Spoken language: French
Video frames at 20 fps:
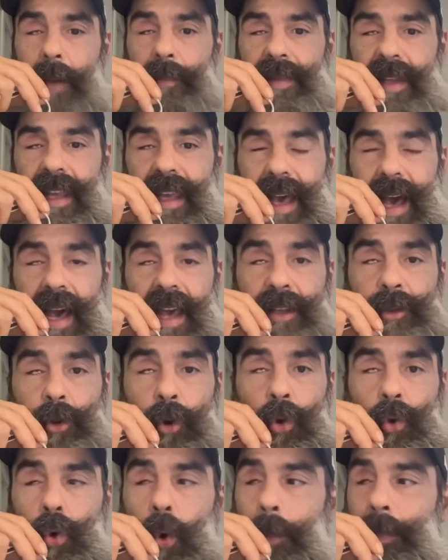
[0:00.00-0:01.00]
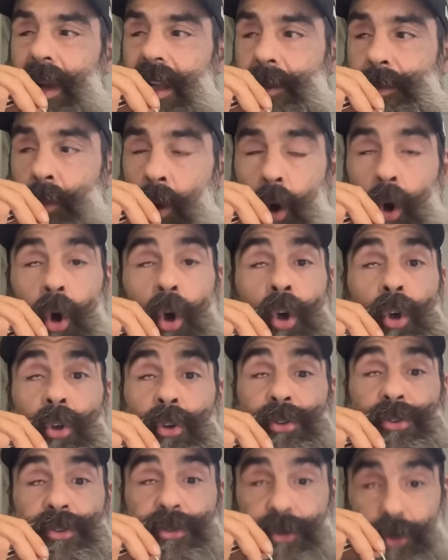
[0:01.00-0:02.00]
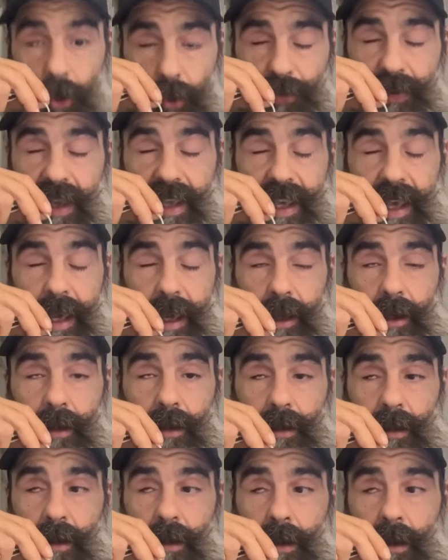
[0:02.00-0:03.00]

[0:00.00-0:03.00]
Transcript: amenés à être complètement surveillés